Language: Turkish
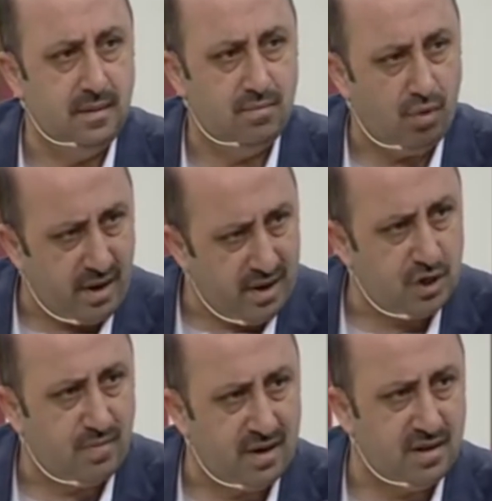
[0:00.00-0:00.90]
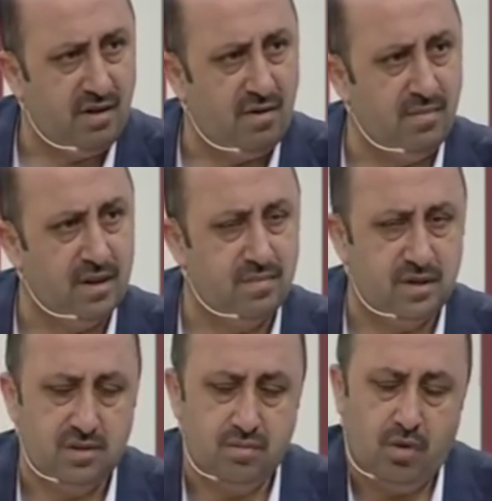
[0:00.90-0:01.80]
Bu anlaşmanın devam
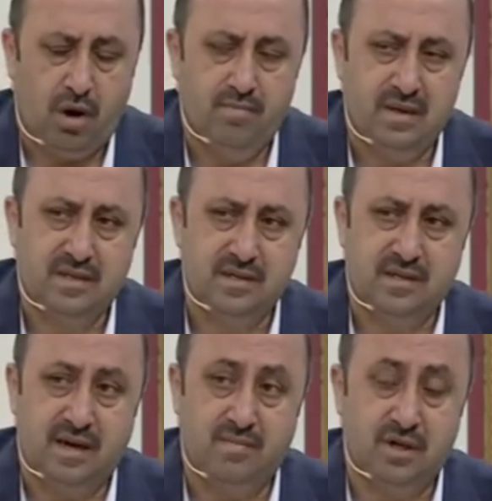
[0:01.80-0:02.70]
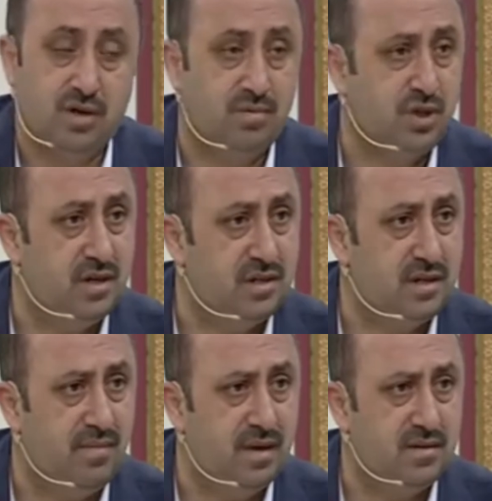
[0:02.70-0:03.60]
etmesin. Muhammed sizden başka bir şey
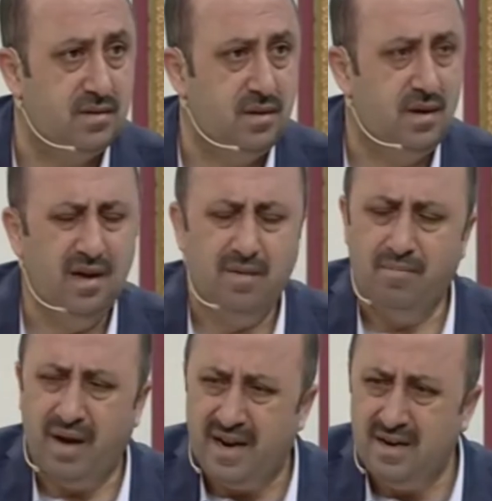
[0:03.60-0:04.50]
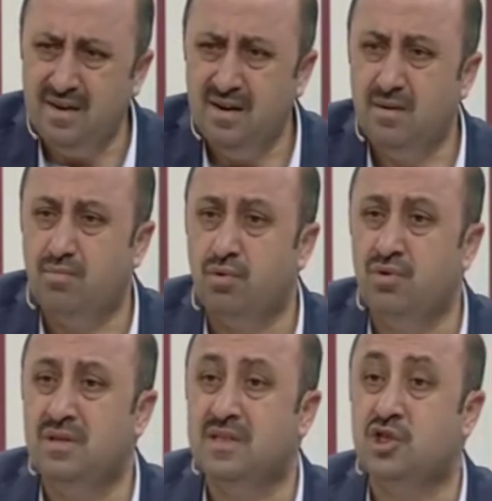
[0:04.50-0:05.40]
istemedi. Ben
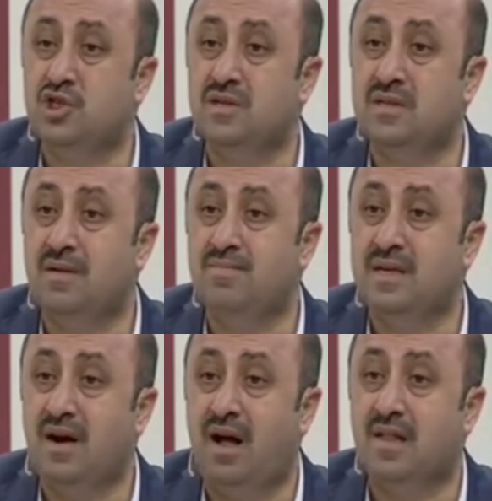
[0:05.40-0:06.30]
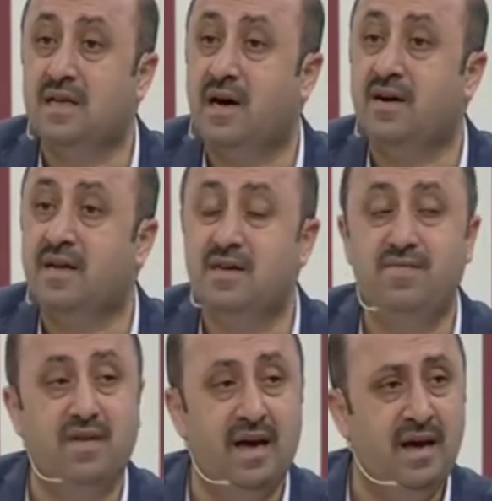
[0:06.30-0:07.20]
bunun dışında bir
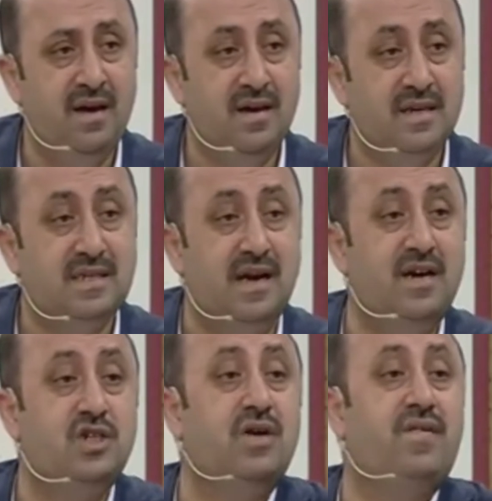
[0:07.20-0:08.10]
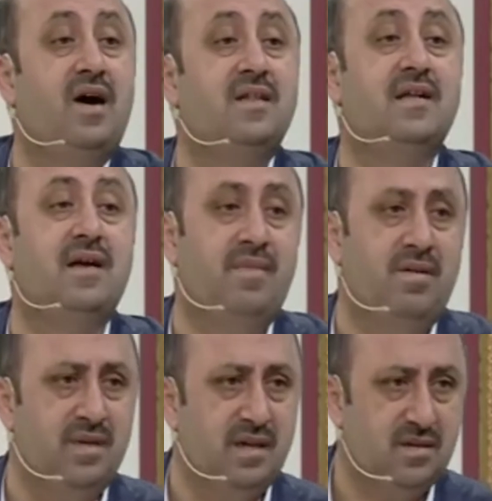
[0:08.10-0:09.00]
alternatifle sana şefaat edemem
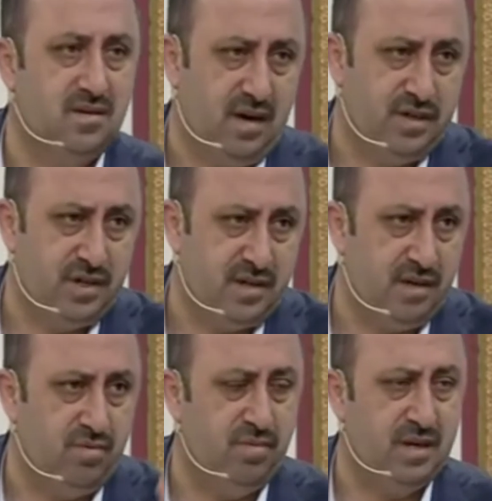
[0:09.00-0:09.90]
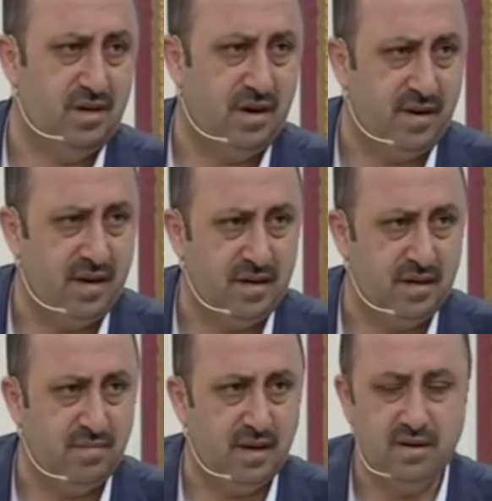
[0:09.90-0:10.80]
dedi. Hazreti Ebu Bekir araya
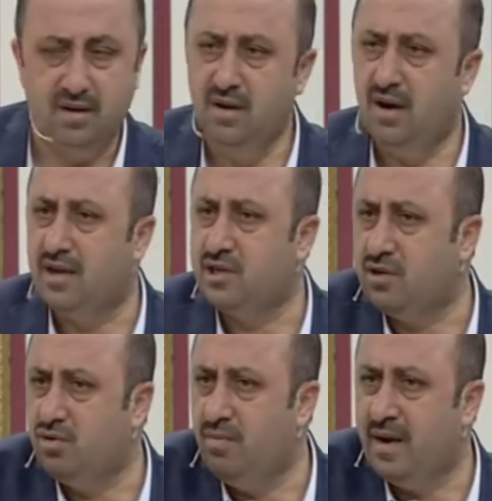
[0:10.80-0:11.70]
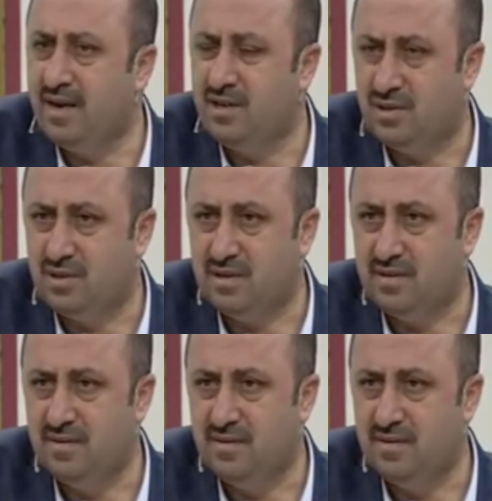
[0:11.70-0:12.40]
girmedi. Hazreti Ömer'e gitti.